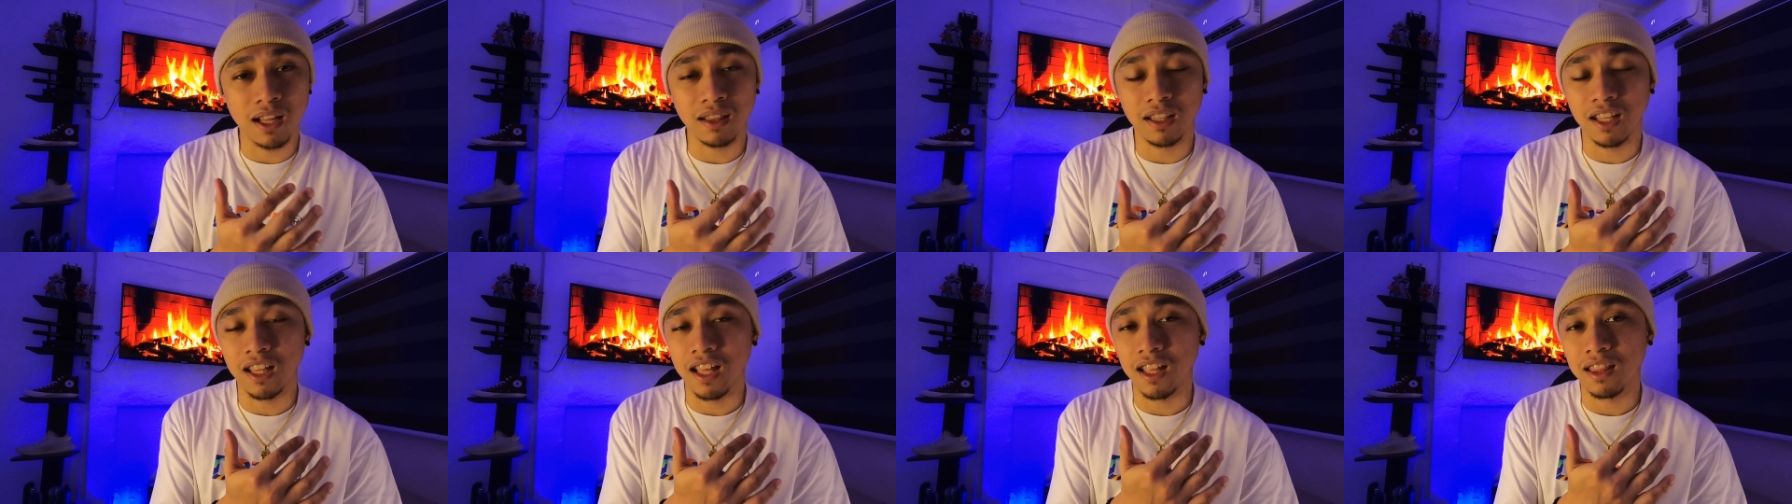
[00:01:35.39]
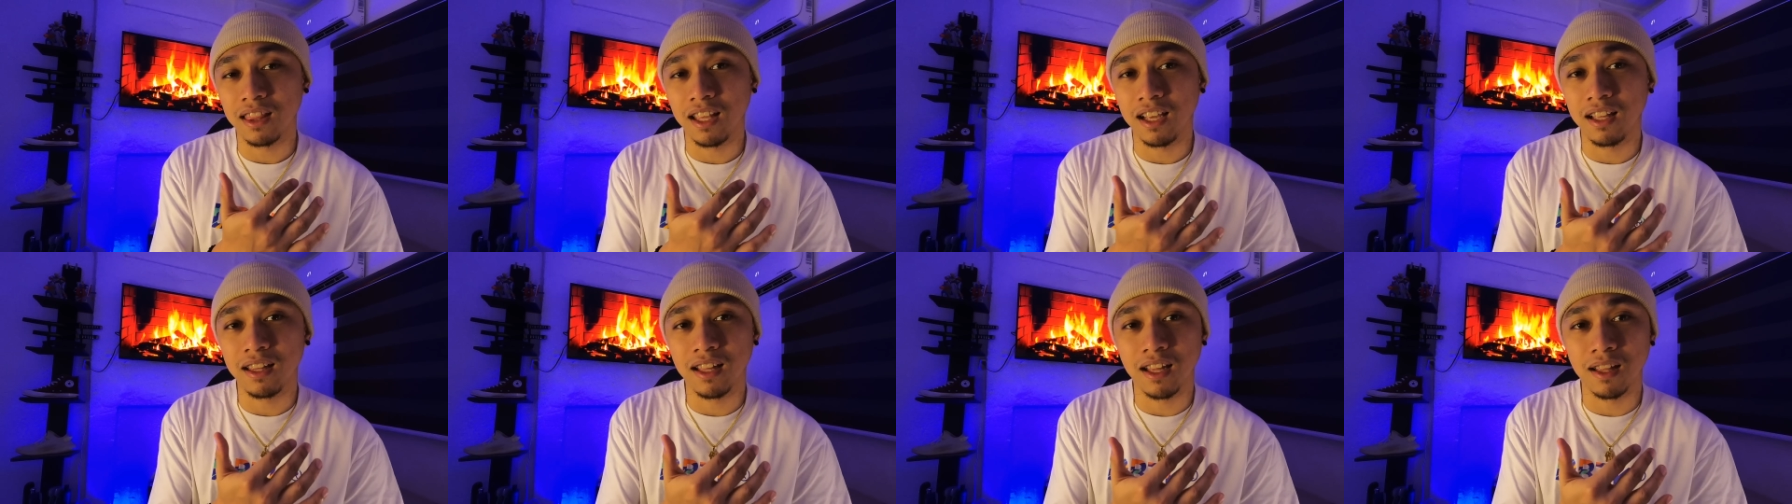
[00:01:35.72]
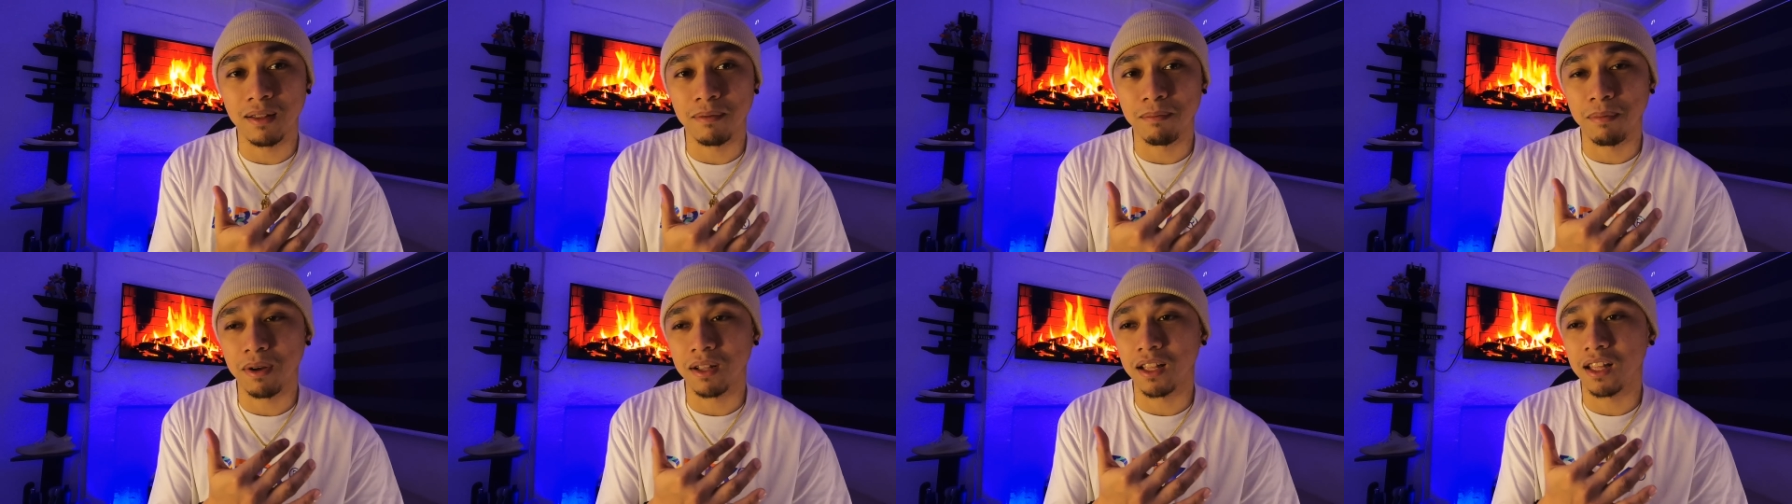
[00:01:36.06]

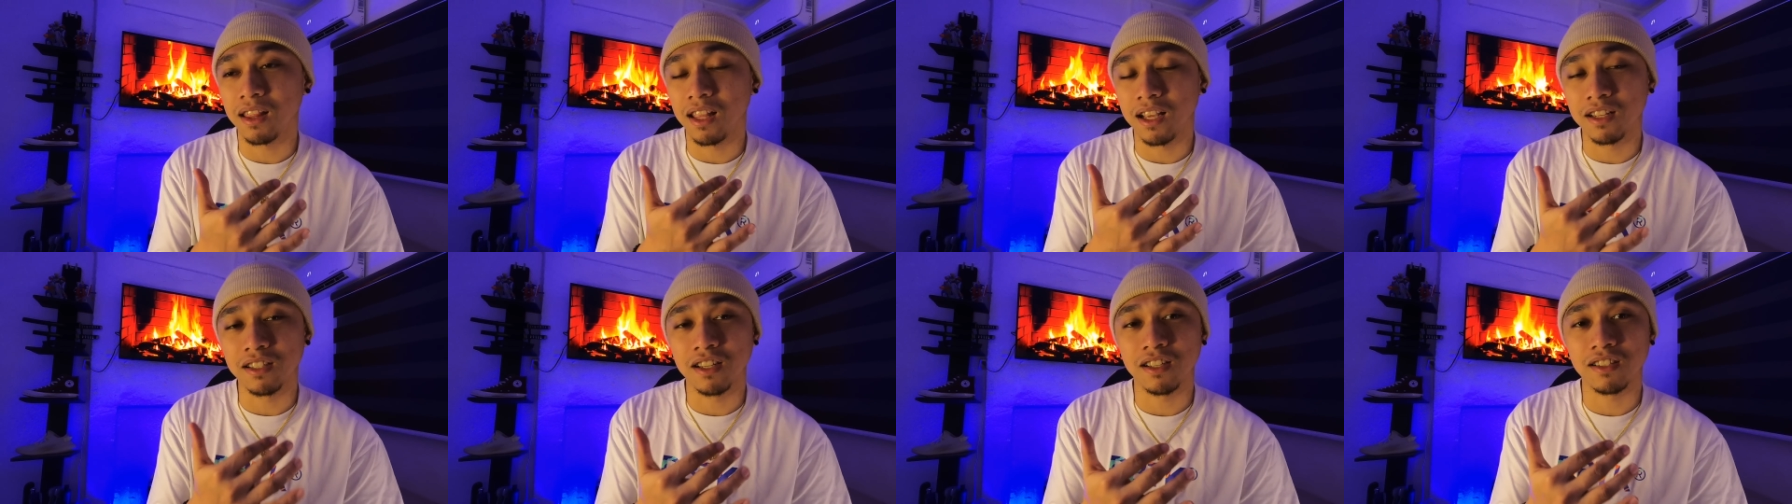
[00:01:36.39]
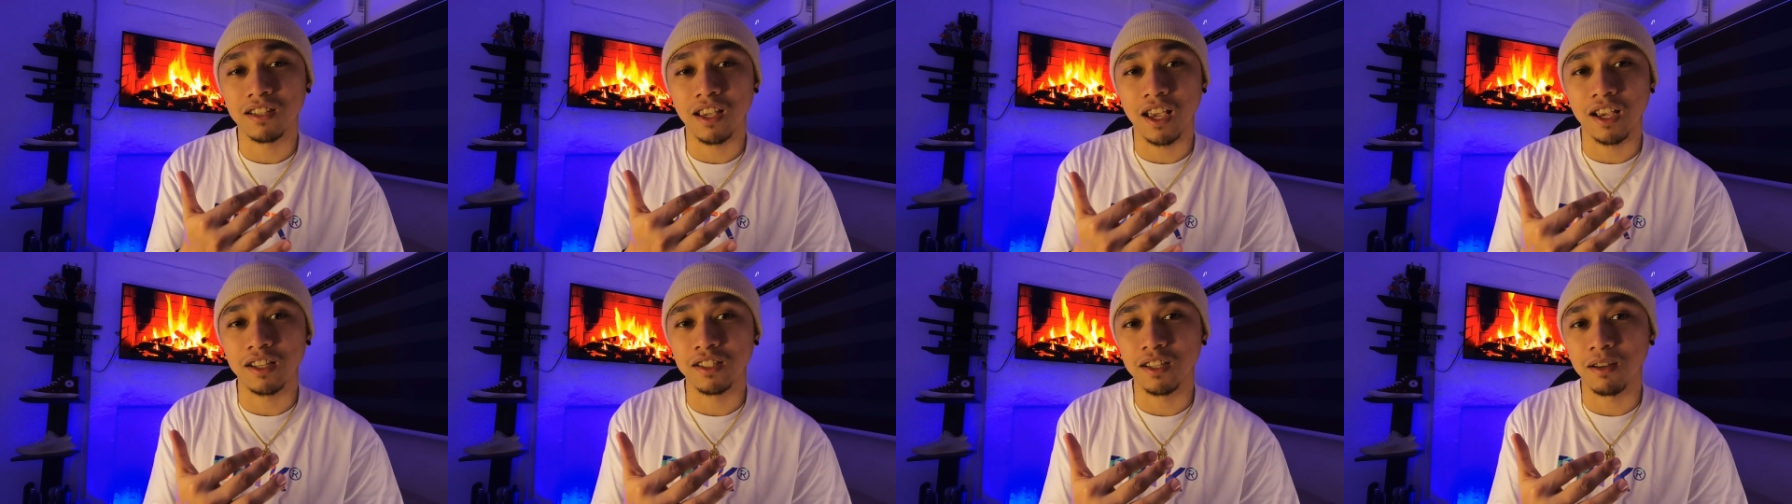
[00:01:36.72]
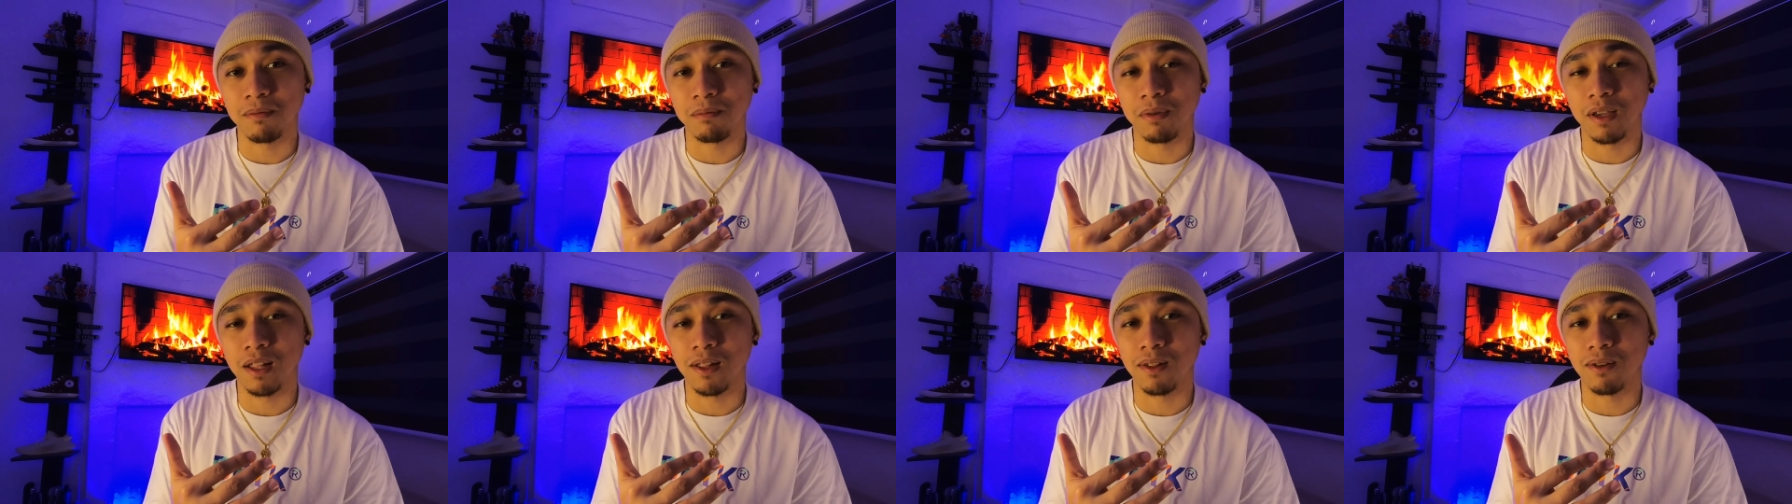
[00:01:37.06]
tinitignan pagdating sa sex
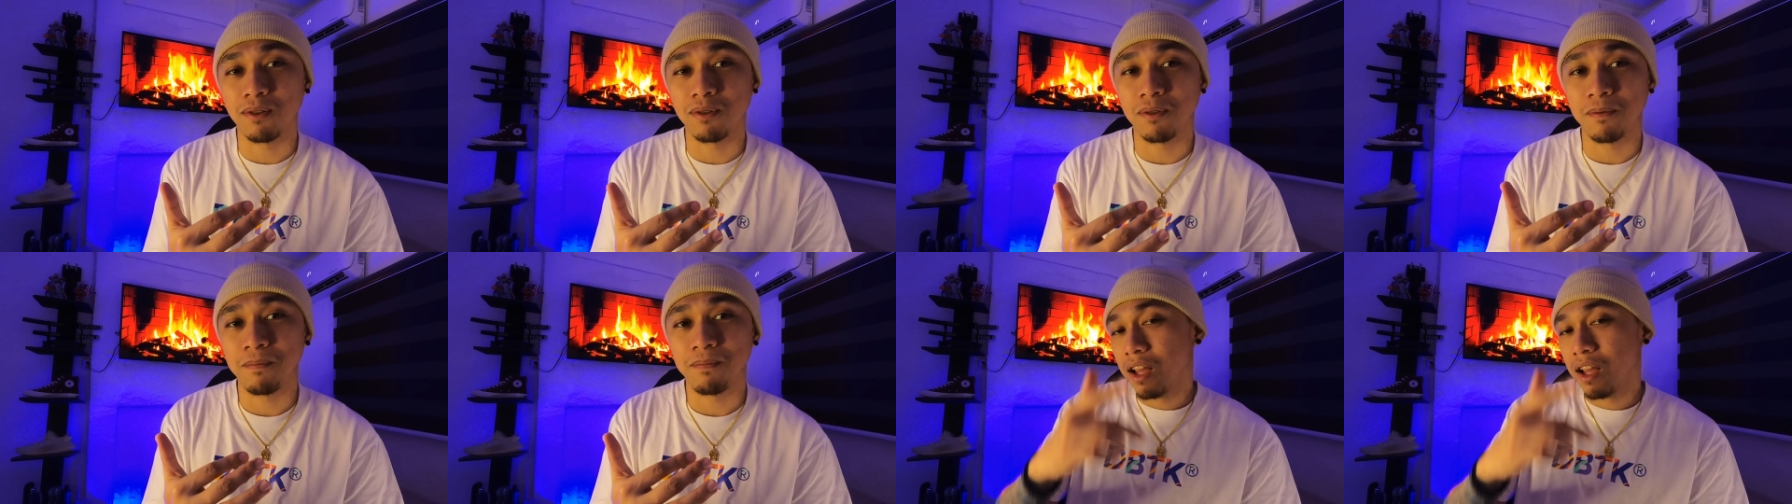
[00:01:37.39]
appeal, no?